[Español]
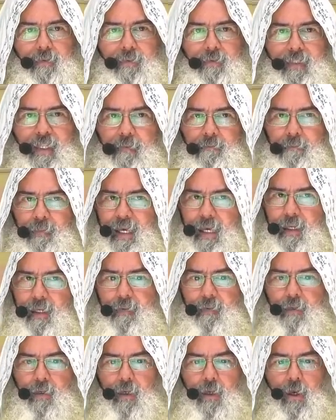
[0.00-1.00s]

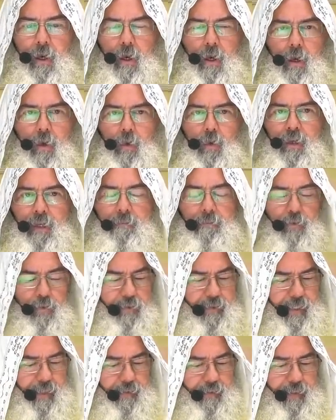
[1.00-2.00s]
también. Lo
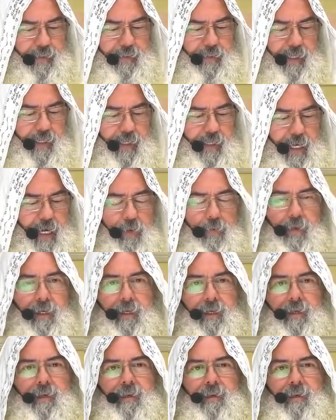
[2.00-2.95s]
importante es que Yahweh,